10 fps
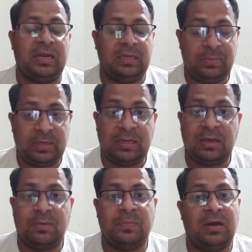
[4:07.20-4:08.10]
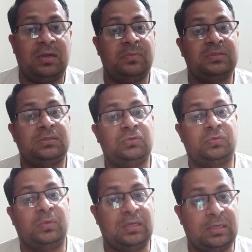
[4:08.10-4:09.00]
पानी में रहकर मगरमच्छ से
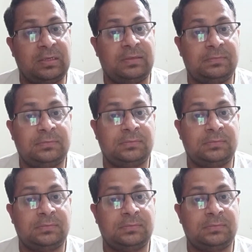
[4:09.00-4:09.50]
दुश्मनी लेना